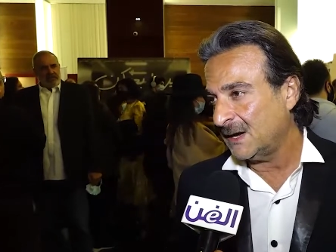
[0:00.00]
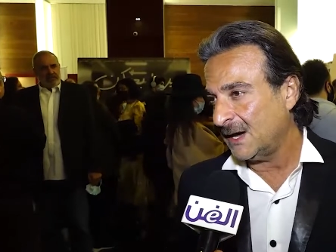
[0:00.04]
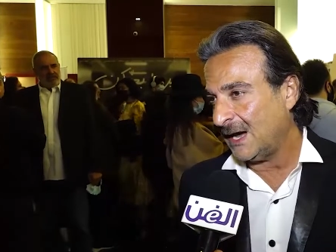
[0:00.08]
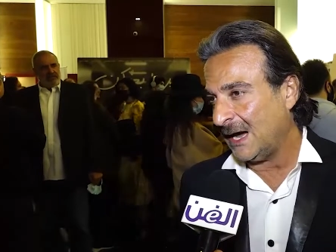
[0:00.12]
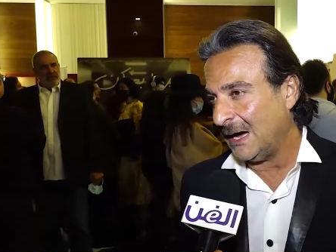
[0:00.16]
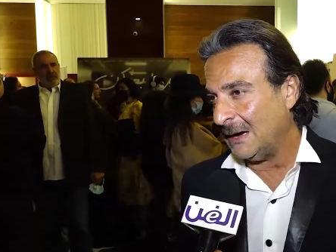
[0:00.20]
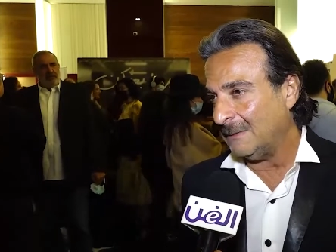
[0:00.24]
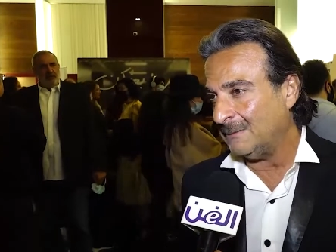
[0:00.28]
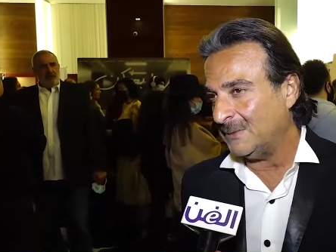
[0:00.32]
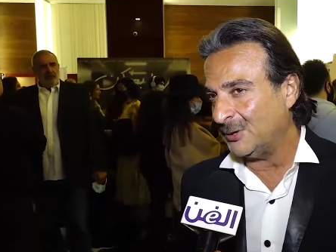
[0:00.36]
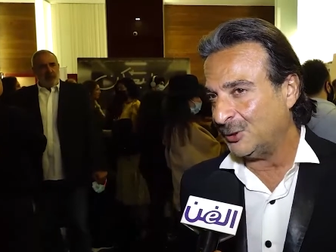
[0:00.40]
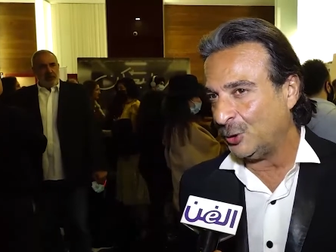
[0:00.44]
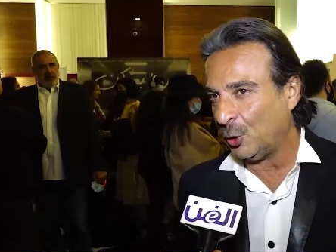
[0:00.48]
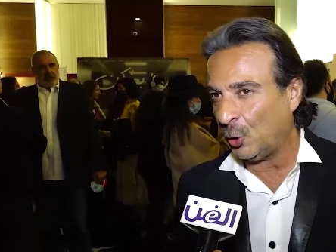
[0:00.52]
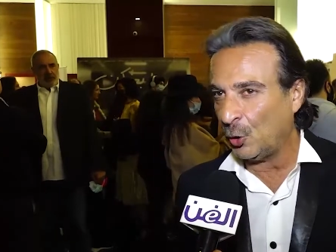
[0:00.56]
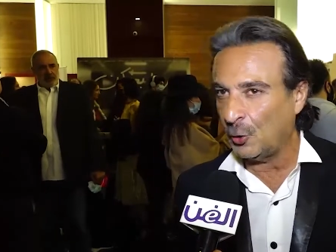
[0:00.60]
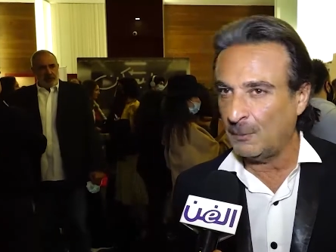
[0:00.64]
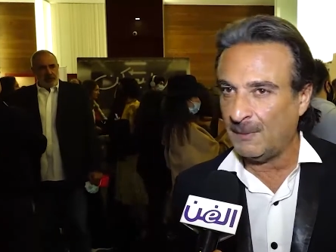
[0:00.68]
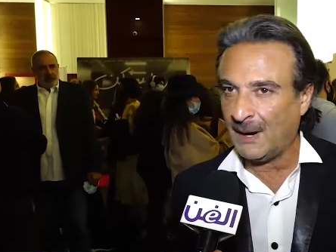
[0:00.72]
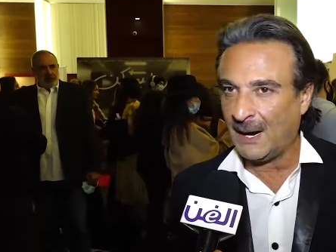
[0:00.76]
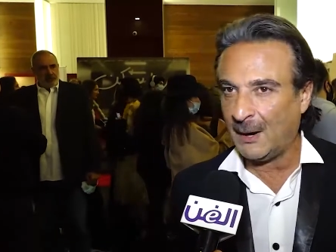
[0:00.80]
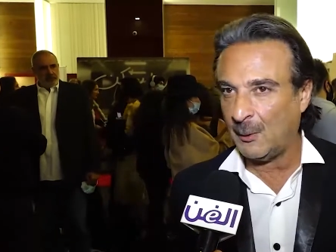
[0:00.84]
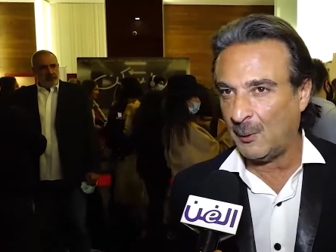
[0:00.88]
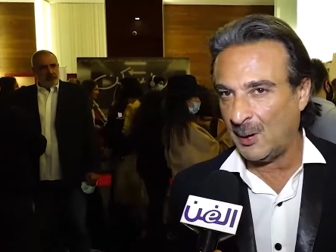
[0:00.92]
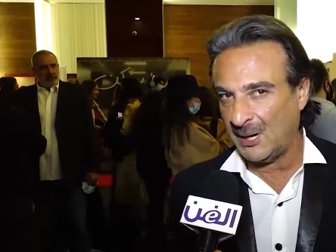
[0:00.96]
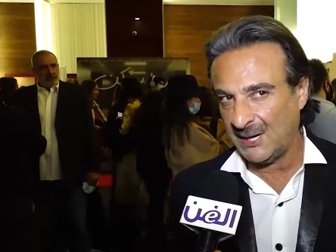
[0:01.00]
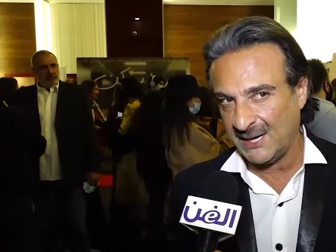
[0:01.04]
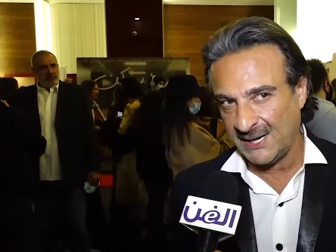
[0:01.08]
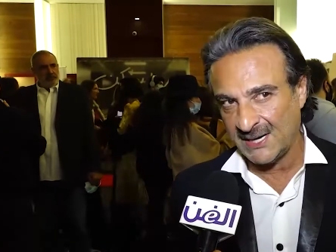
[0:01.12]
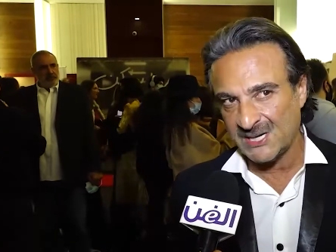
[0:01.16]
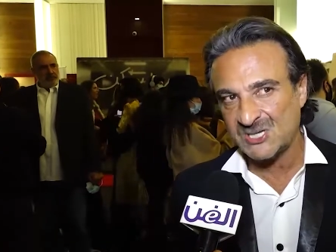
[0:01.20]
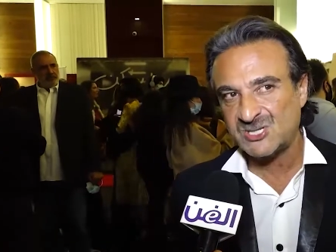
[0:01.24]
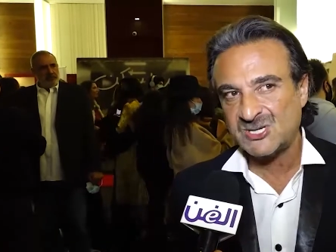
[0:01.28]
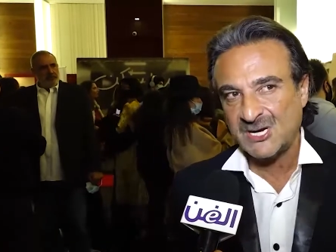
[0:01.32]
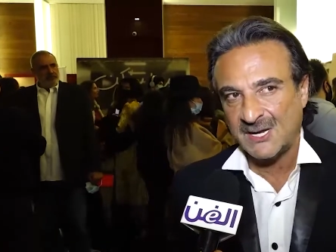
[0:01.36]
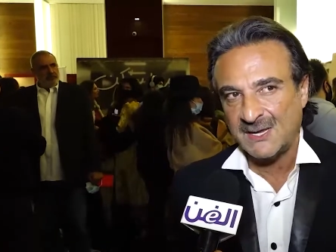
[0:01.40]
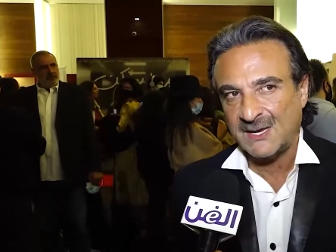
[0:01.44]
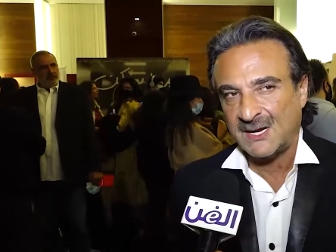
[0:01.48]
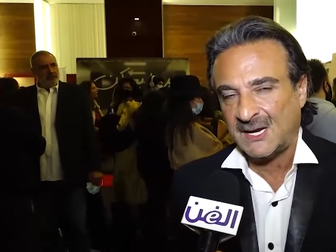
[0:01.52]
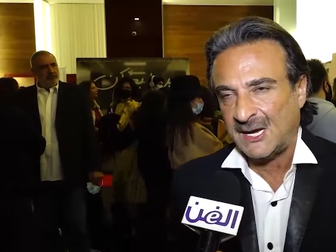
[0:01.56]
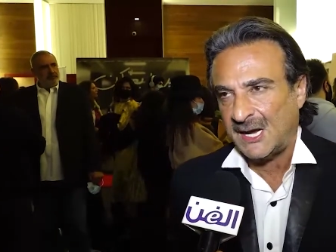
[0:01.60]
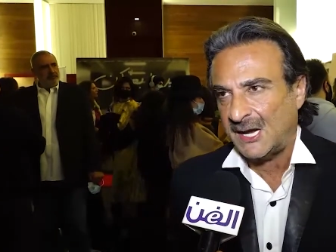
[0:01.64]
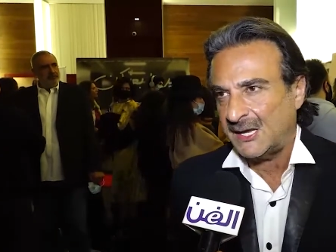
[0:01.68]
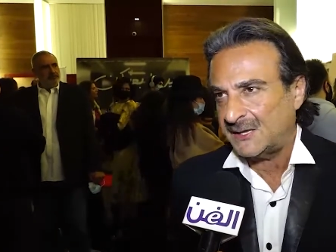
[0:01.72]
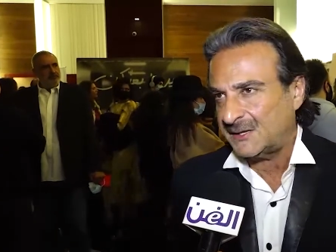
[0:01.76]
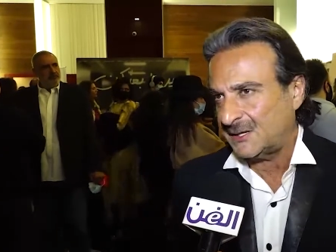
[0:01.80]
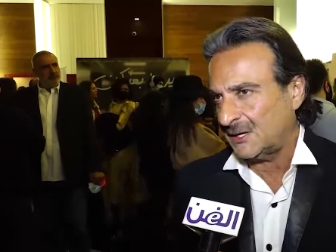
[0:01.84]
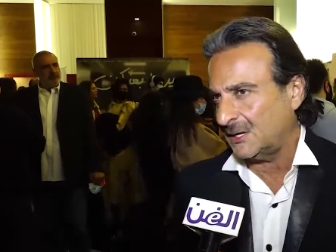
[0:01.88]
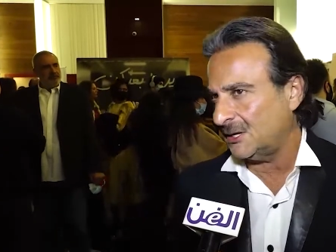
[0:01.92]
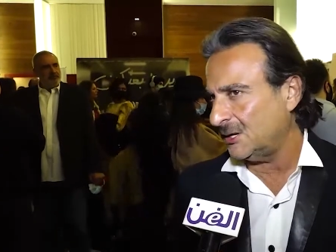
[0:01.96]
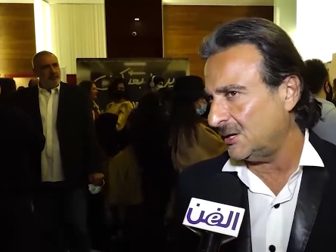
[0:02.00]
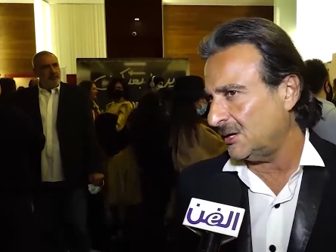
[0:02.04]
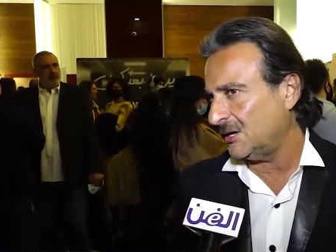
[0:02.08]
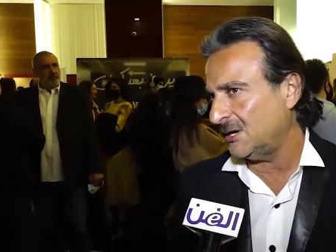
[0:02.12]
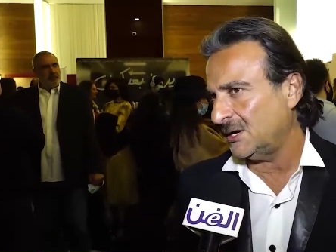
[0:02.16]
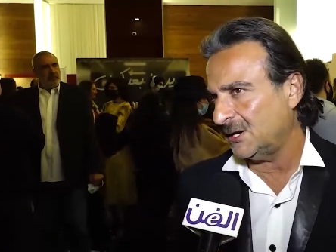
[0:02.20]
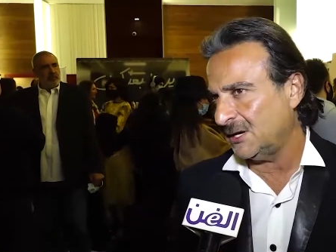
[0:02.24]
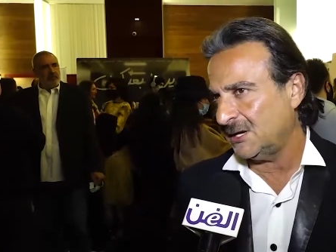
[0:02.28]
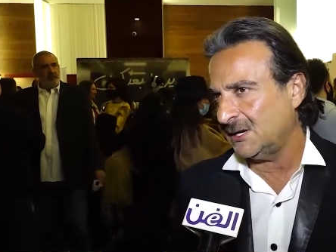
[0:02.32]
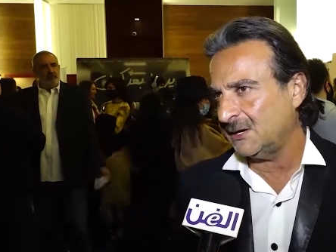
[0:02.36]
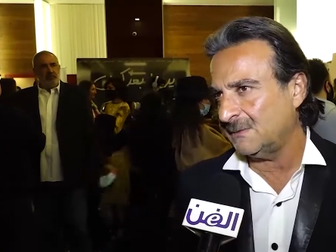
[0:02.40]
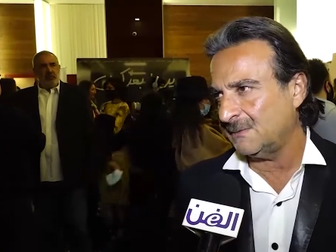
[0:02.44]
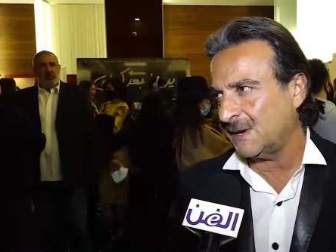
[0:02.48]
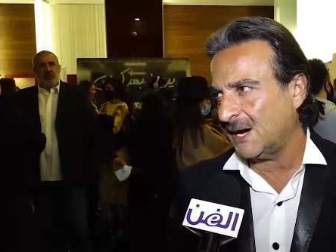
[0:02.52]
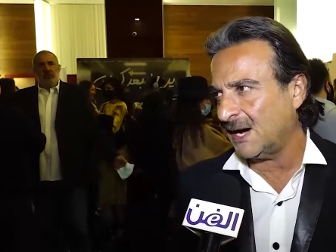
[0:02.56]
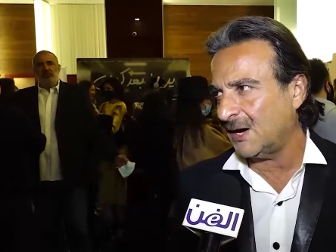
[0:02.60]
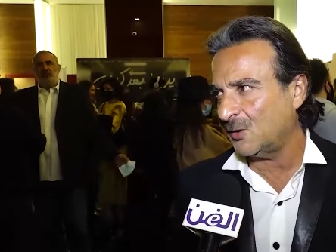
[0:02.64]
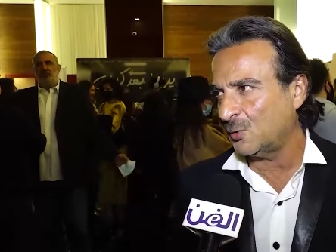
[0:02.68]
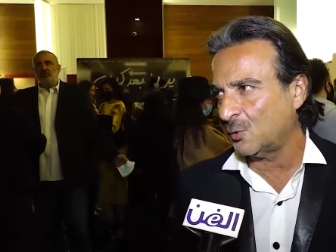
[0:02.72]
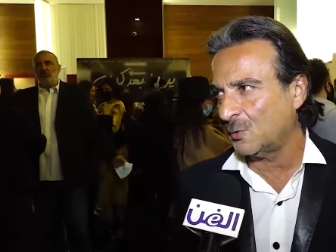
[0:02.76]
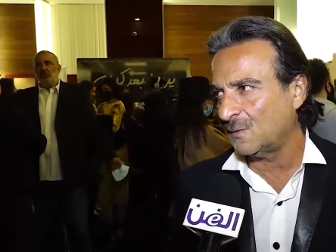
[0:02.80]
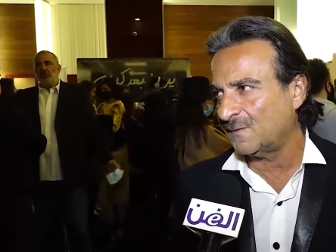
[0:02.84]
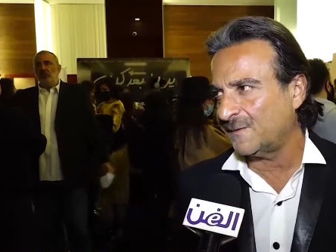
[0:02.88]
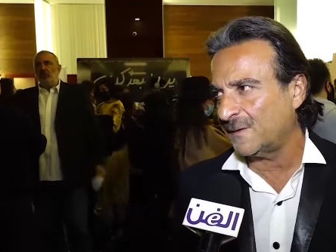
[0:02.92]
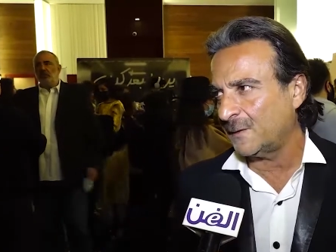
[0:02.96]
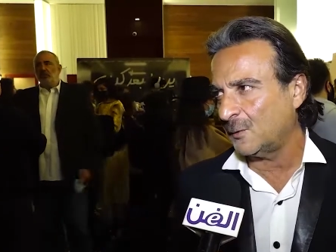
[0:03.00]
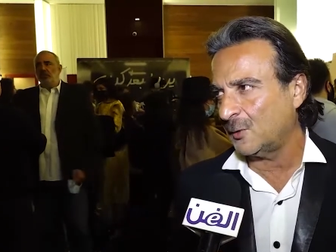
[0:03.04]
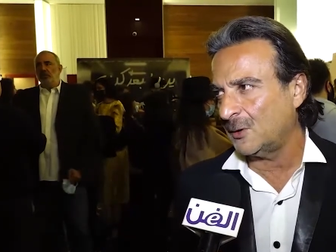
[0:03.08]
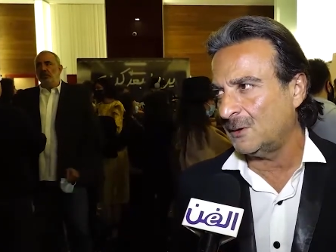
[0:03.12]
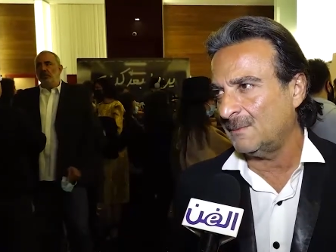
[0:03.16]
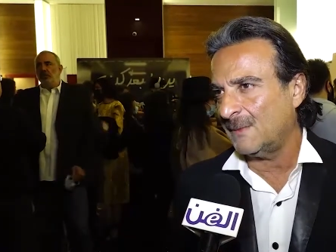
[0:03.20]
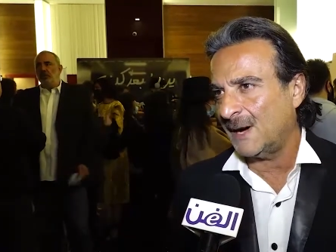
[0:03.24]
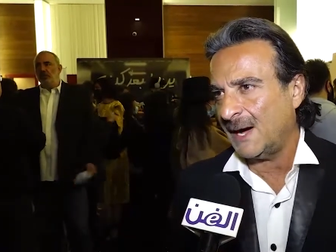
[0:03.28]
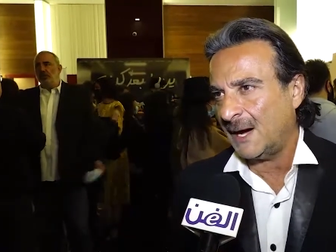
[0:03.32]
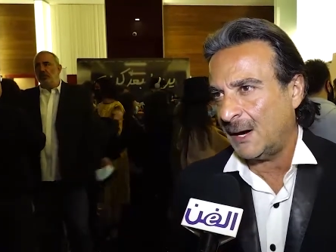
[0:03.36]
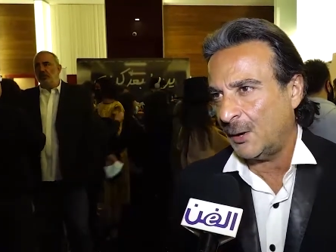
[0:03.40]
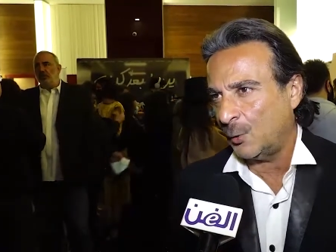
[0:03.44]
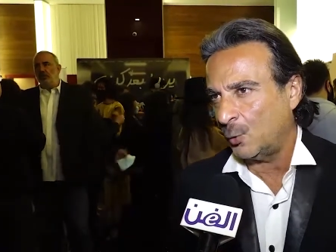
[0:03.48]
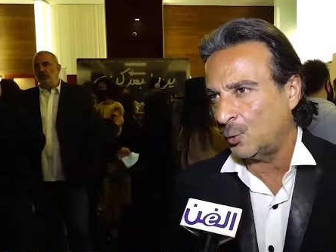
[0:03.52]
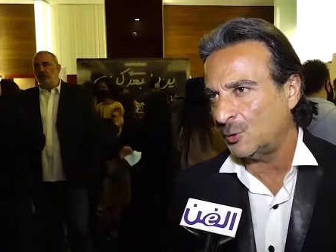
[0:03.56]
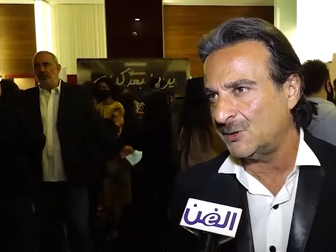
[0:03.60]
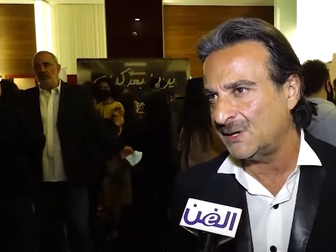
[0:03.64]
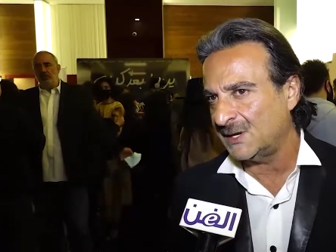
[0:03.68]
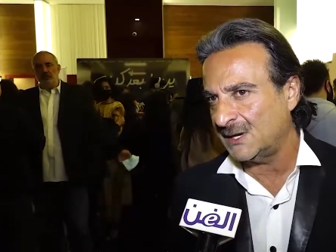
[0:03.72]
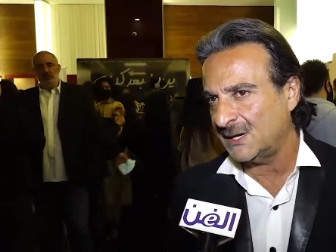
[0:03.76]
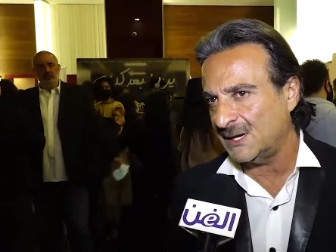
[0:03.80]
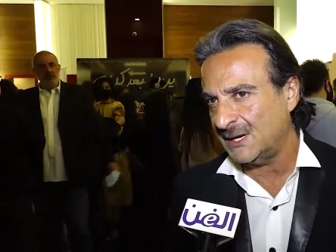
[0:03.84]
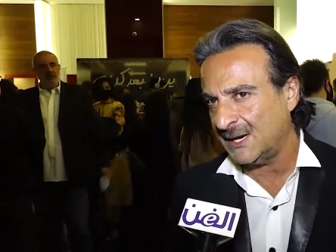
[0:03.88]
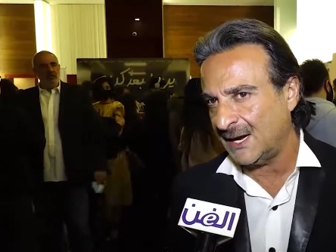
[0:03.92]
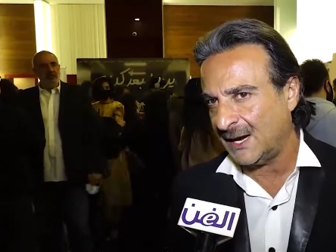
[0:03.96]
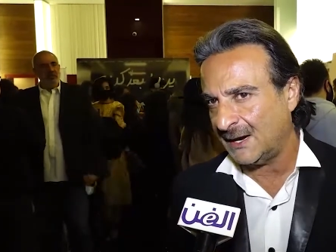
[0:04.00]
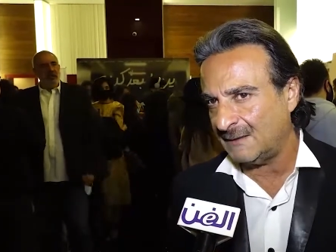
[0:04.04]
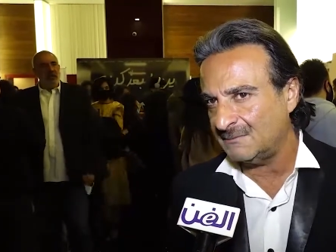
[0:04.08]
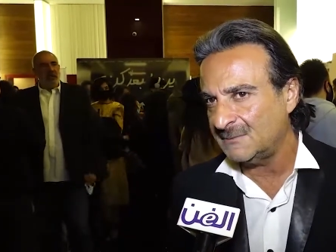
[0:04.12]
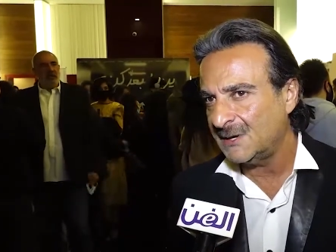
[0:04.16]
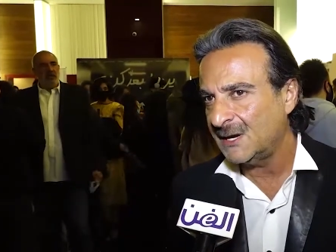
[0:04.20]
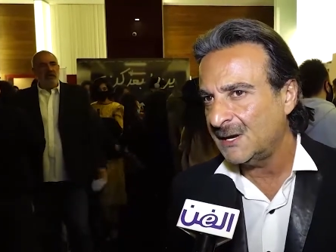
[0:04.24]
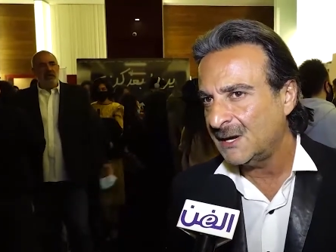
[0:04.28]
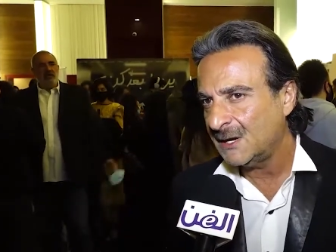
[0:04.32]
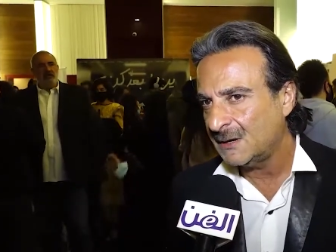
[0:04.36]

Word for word: عم بتحوم حواليها الشركات اللي معروفه والمعهوده اللي عم